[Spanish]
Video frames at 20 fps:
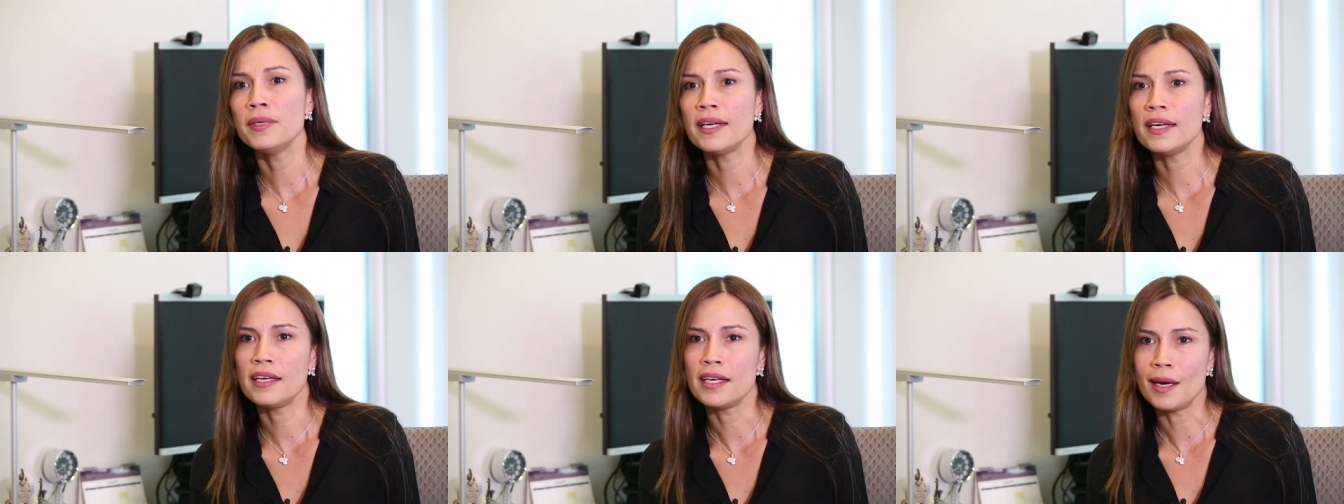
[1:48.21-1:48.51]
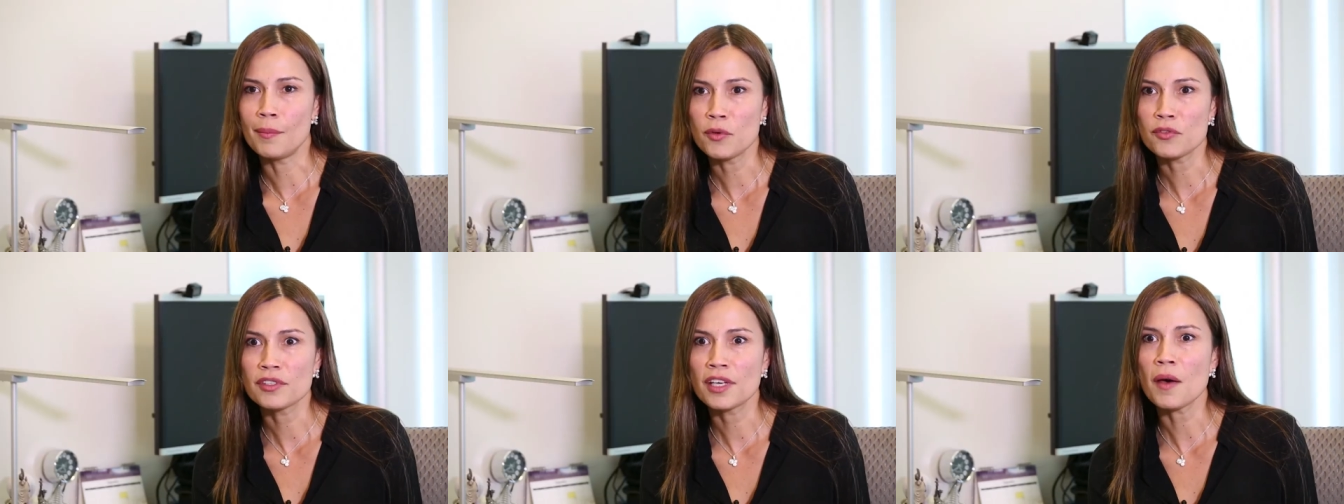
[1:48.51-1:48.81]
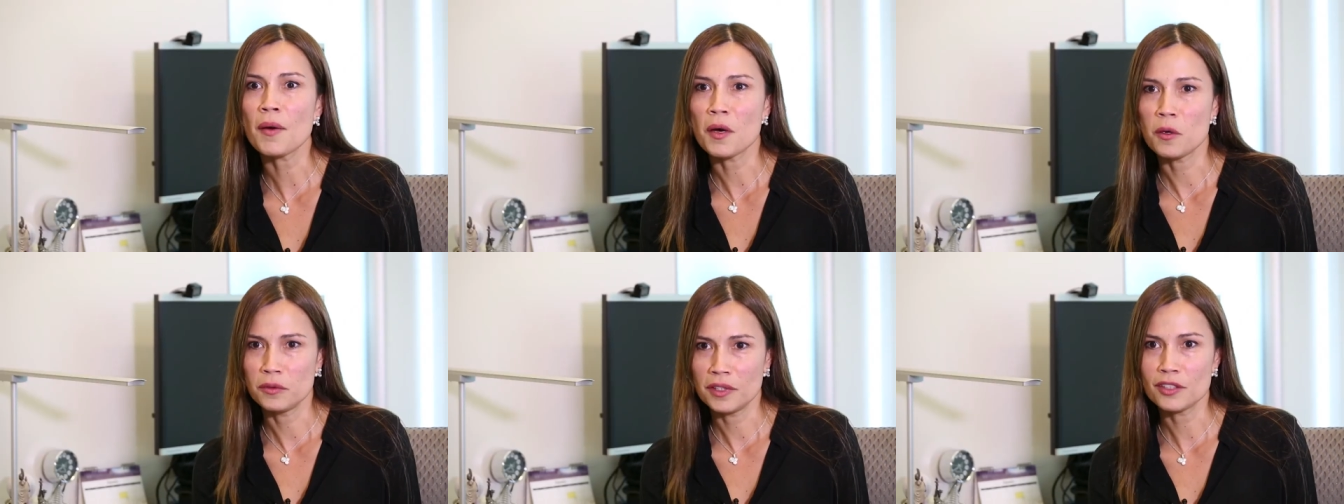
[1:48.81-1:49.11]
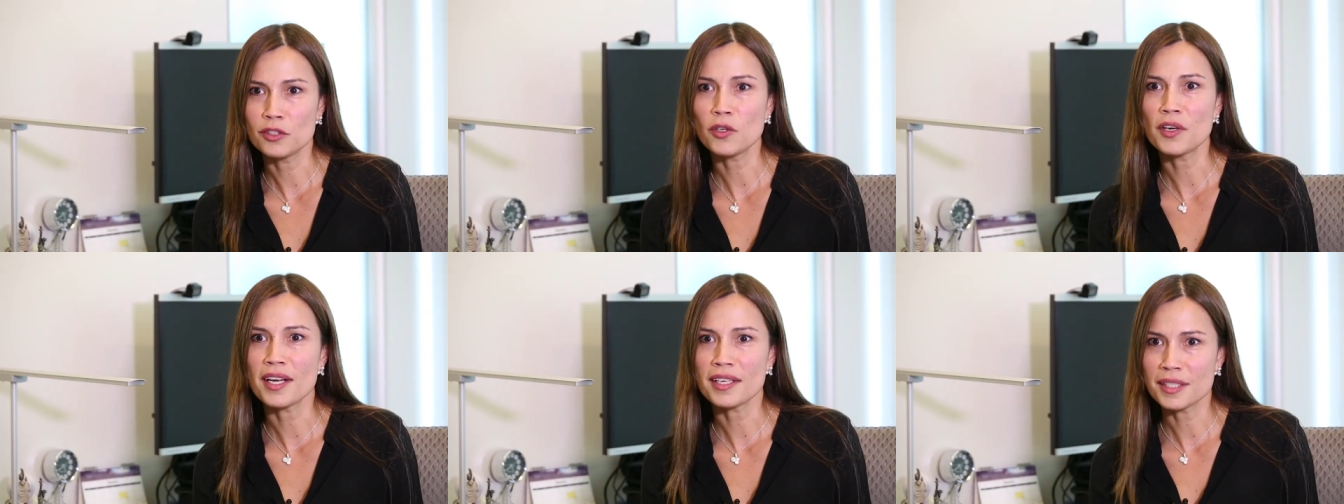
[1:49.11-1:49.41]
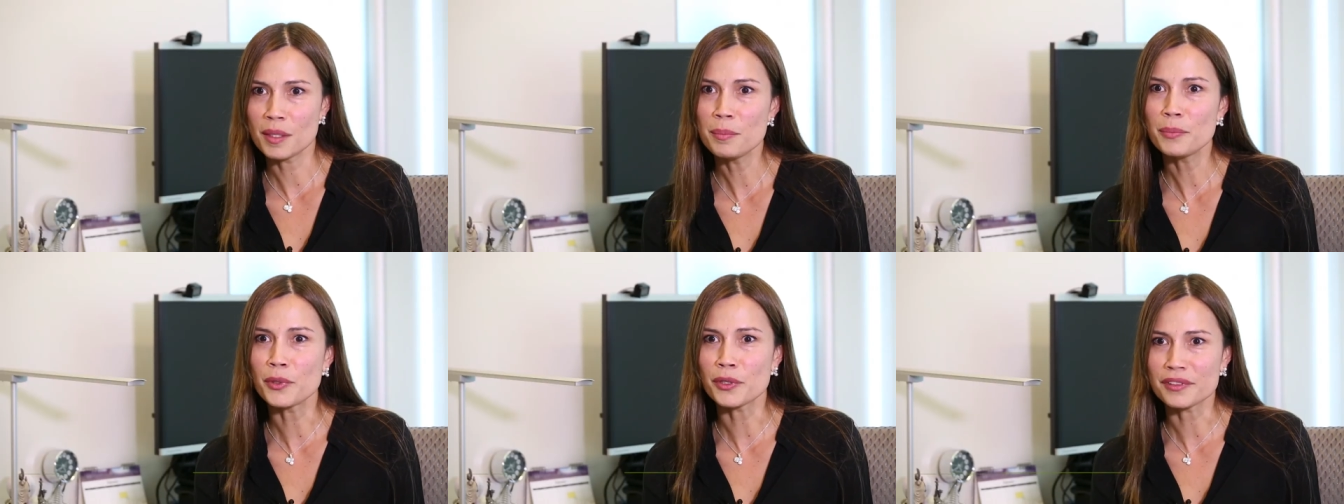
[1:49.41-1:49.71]
Veíamos que había unas
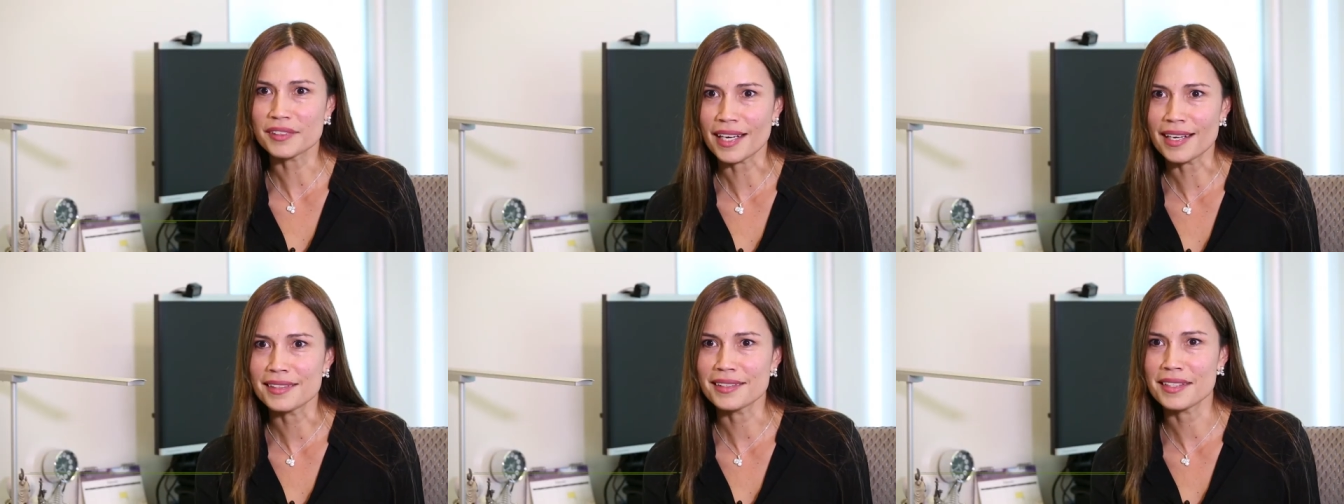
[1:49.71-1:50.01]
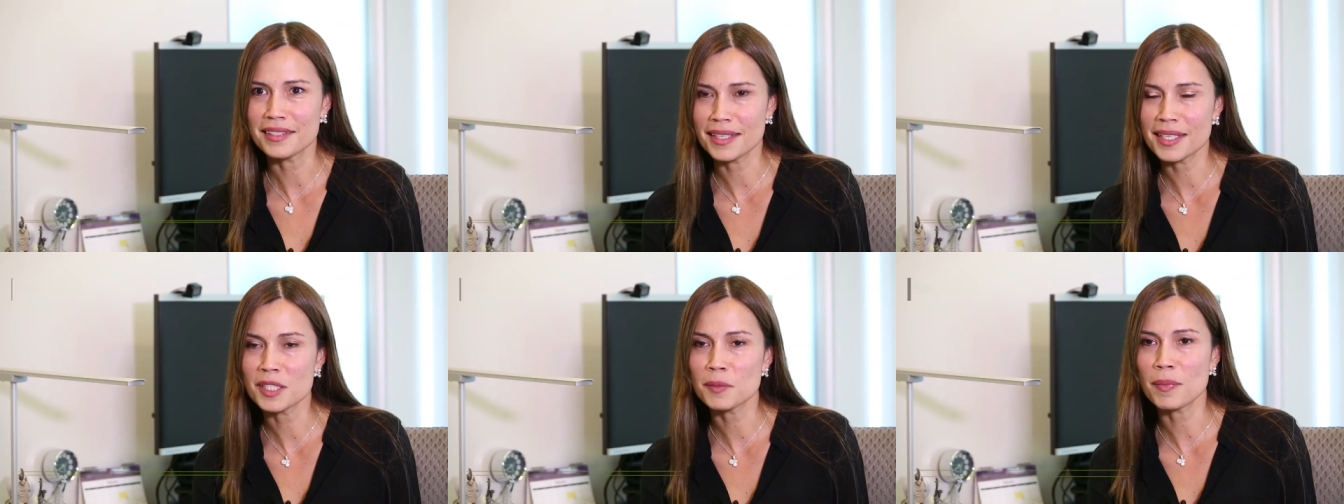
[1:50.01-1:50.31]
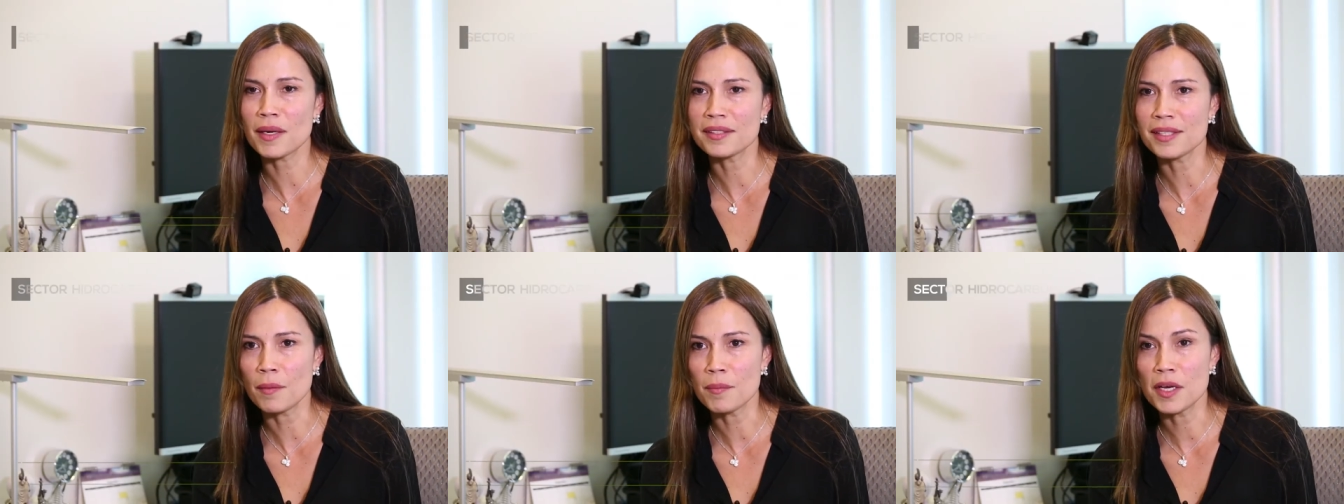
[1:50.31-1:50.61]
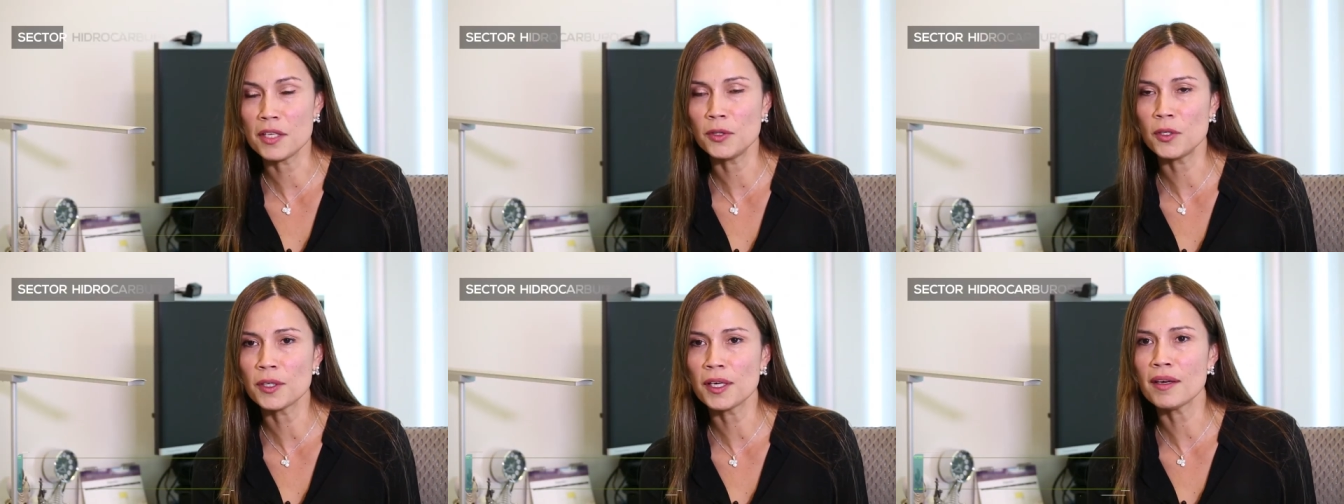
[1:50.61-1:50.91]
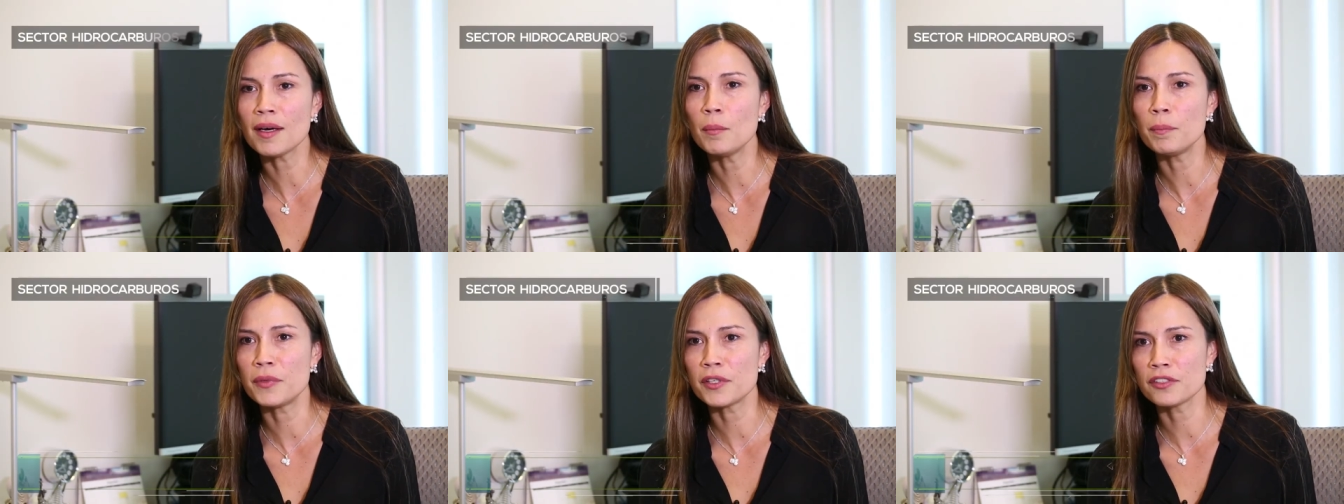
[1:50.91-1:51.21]
horas importantes de desplazamiento
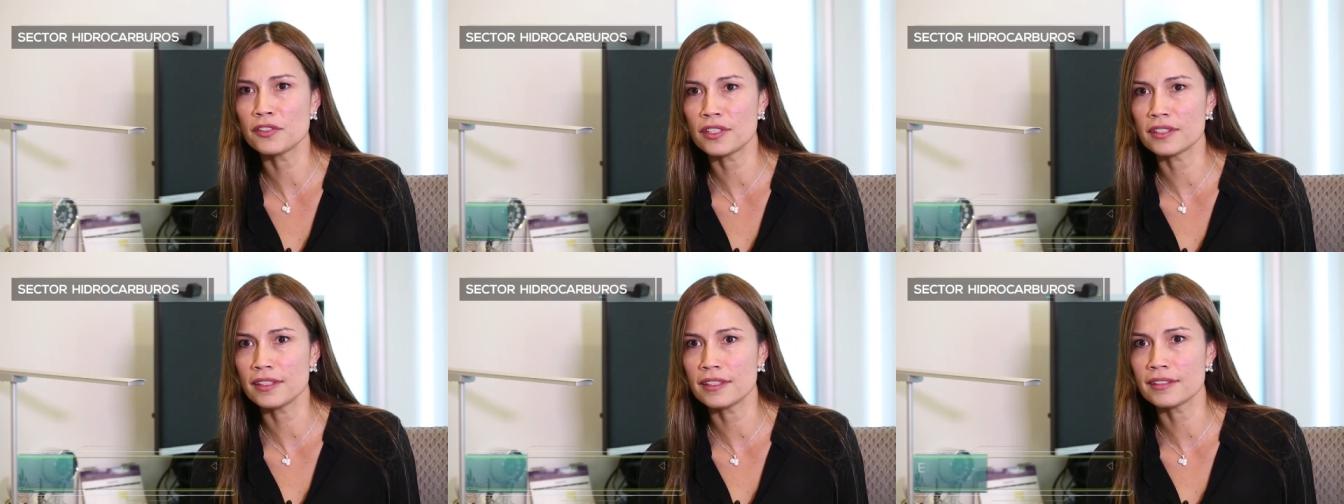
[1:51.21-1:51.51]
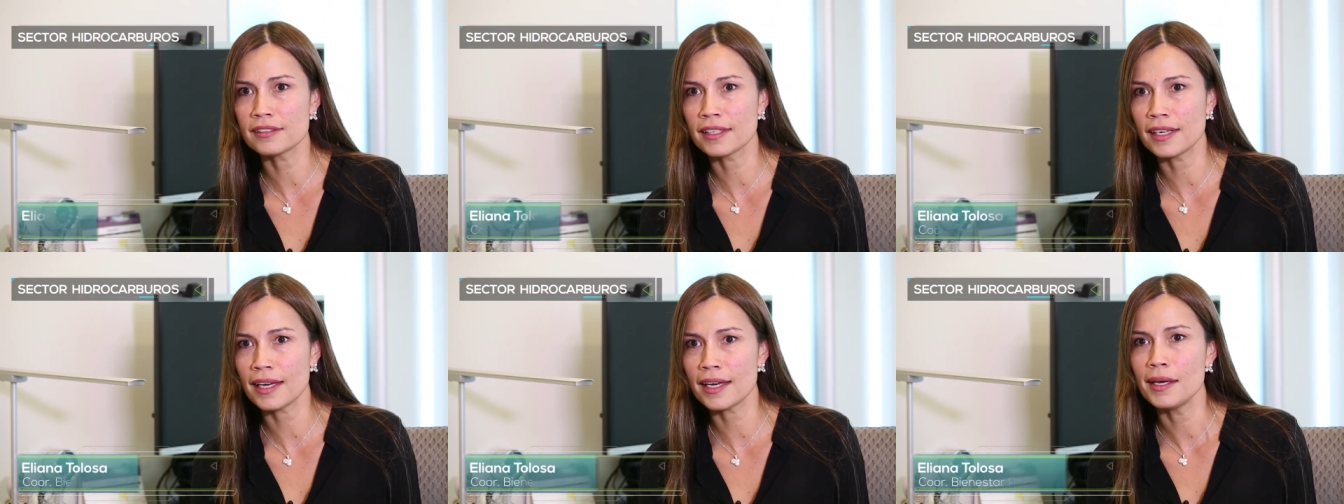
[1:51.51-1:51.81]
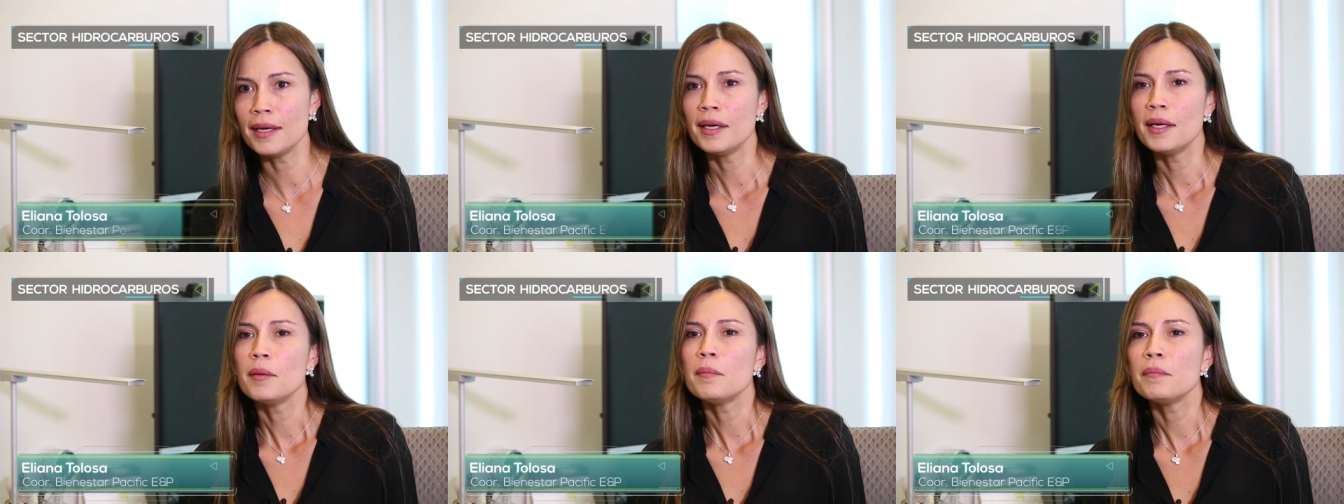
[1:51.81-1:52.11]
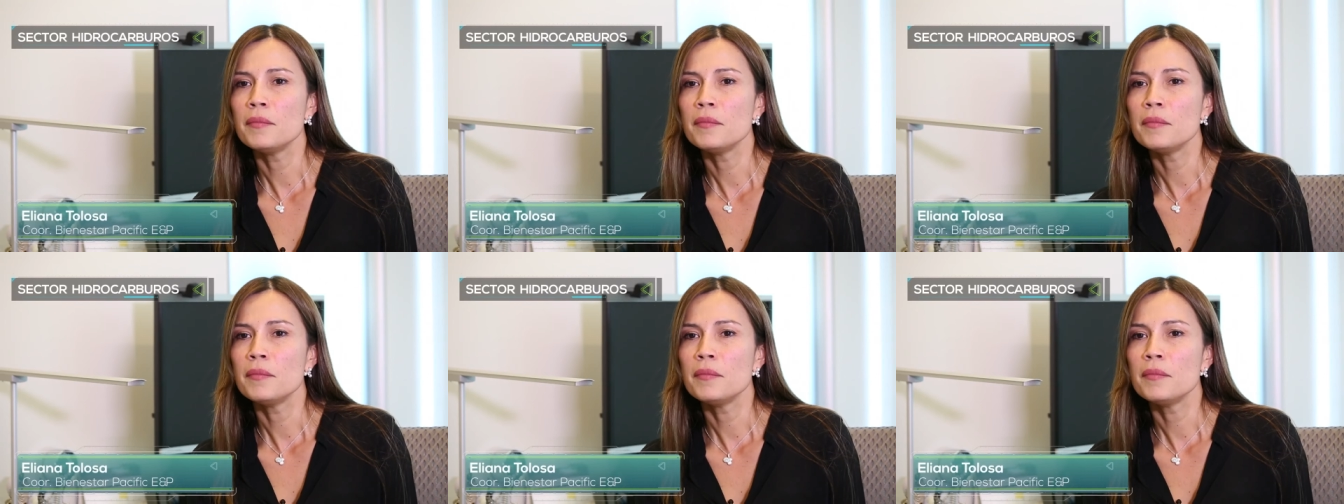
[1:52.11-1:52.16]
que dan personas que